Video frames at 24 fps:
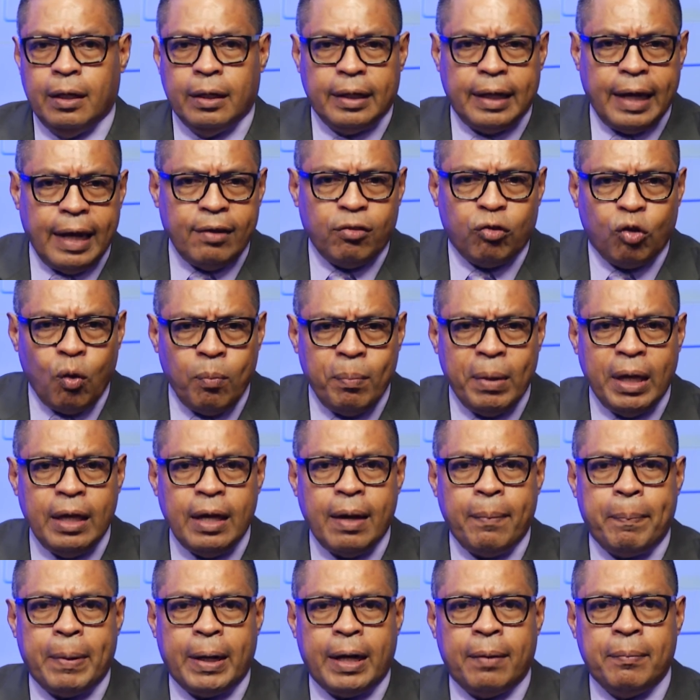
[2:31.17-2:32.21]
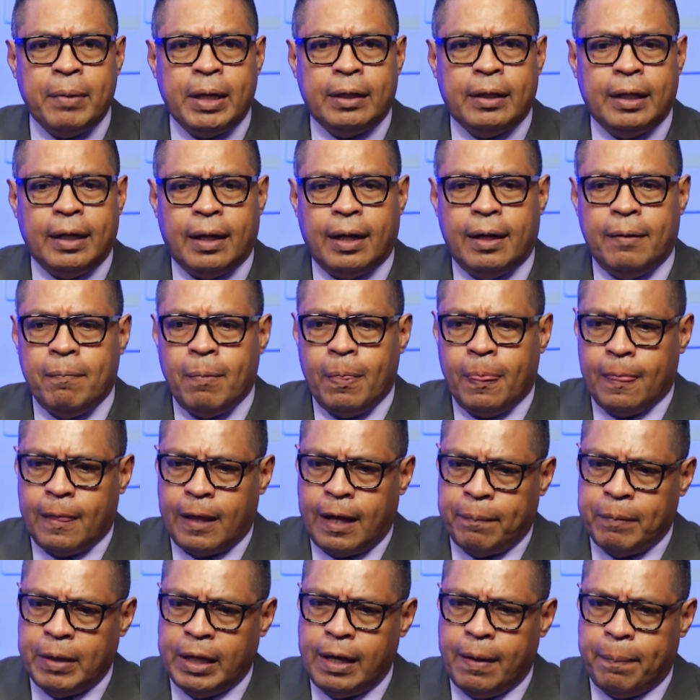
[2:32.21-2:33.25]
¿Qué son medidas paramétricas?
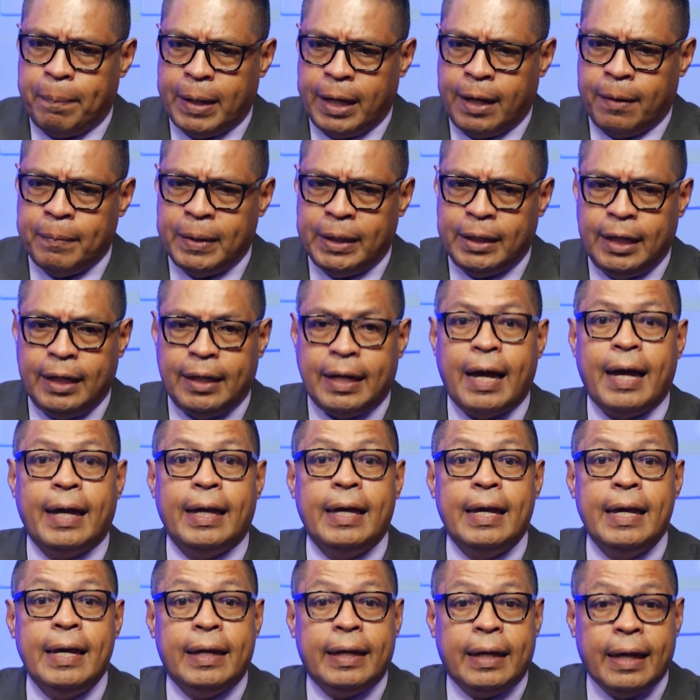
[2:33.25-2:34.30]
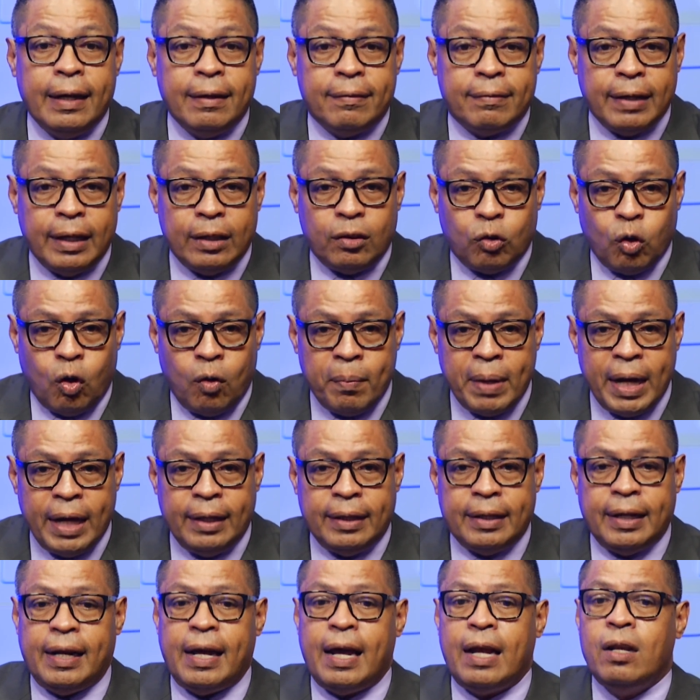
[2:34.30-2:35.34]
Las medidas paramétricas y que el sector
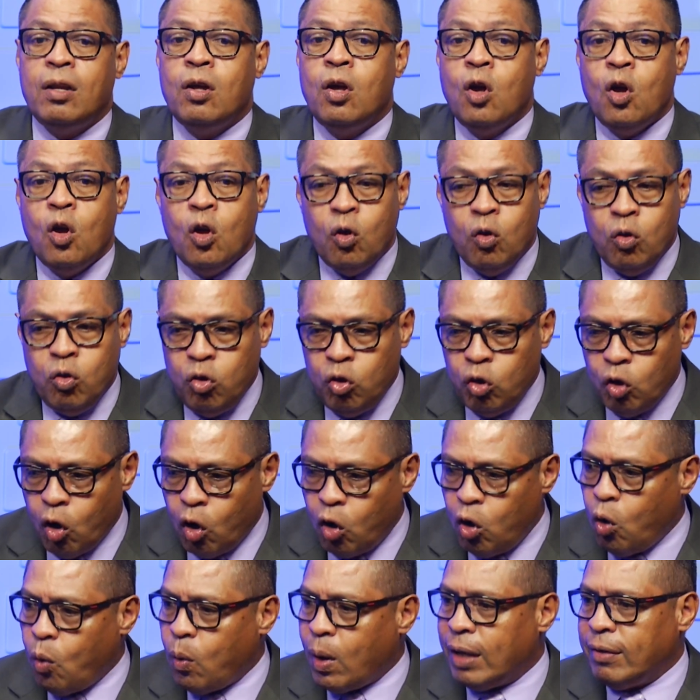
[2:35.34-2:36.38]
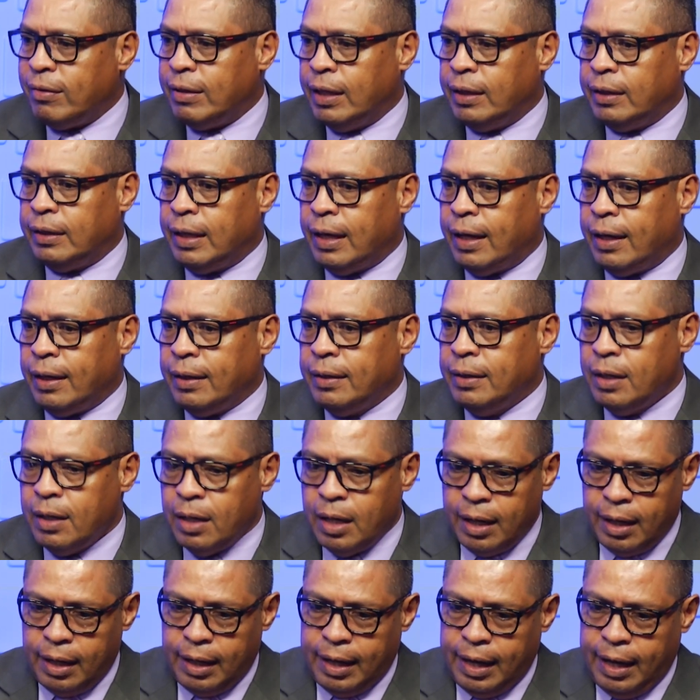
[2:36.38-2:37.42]
magisterial no lo va a aceptar
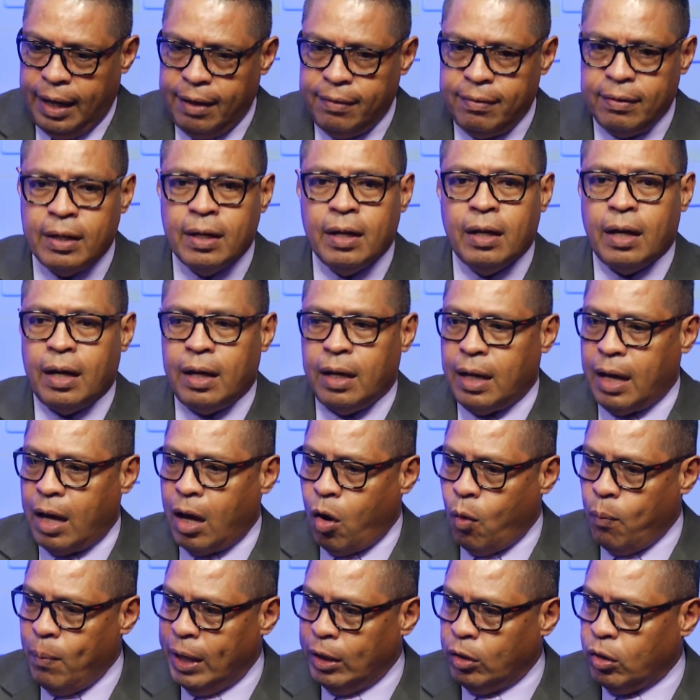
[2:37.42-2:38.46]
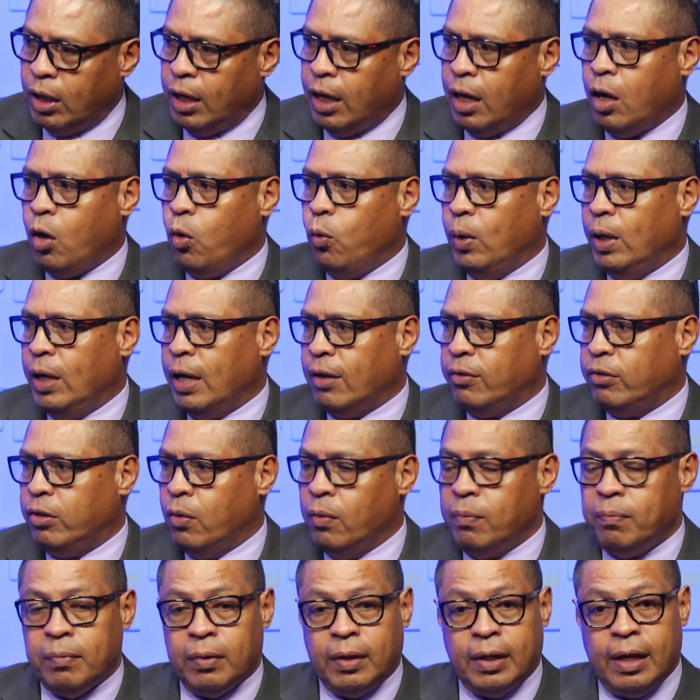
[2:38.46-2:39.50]
es aumento de la edad de
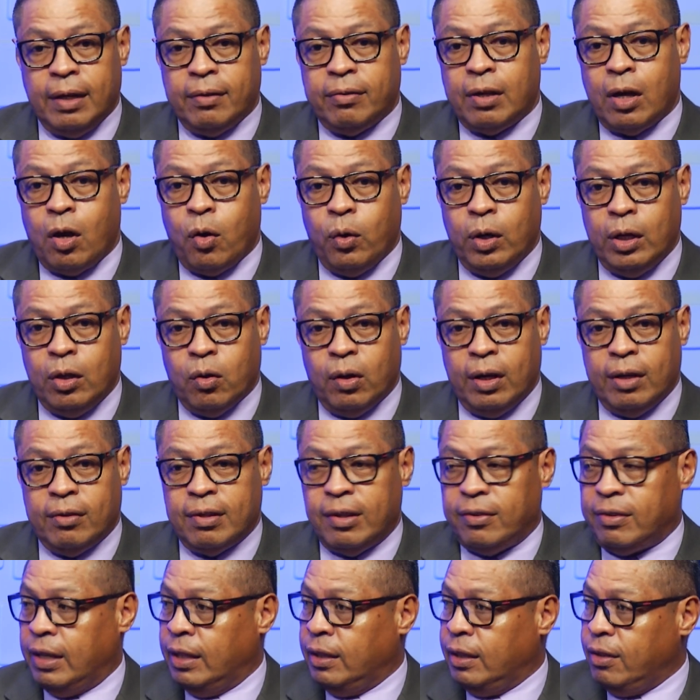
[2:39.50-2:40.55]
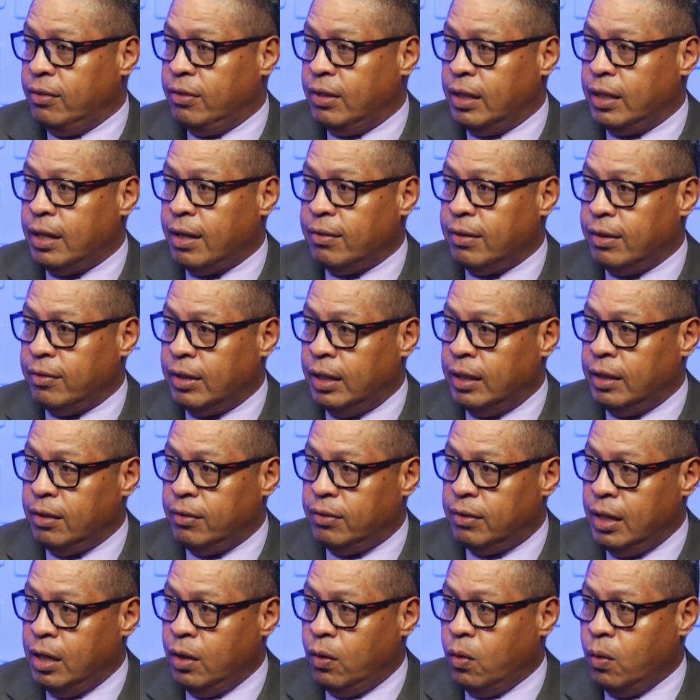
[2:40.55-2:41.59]
jubilación, que se ha oído de 67 a
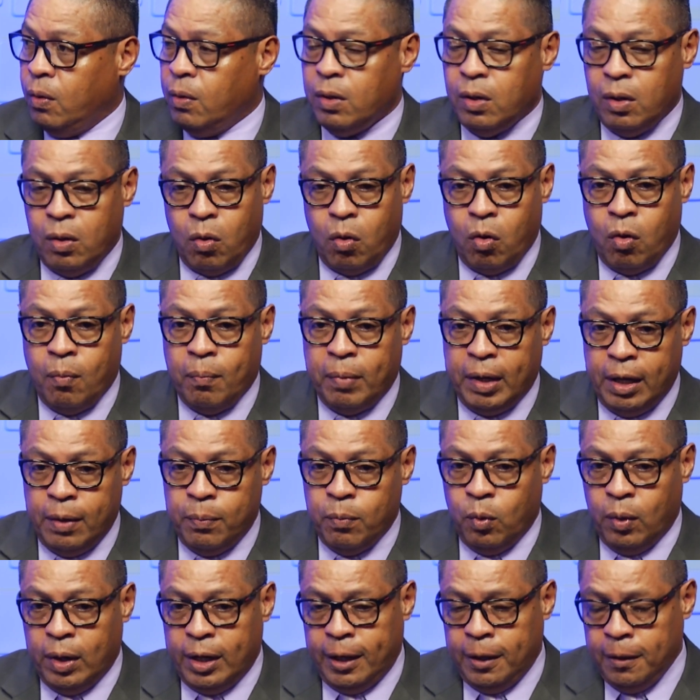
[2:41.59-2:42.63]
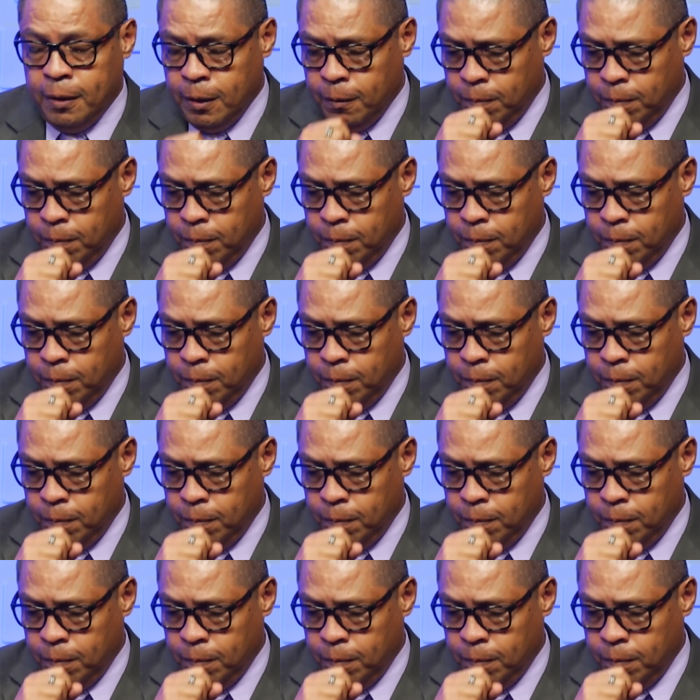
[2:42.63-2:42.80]
65, hombre y mujeres,